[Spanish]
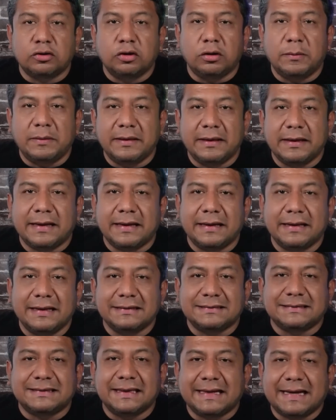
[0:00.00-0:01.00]
no olviden que en
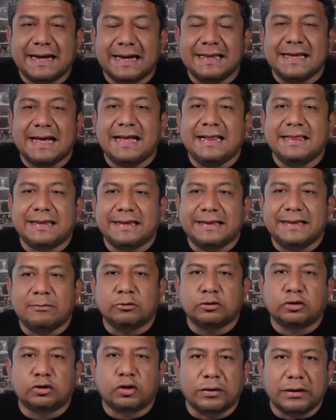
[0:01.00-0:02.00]
este canal tenemos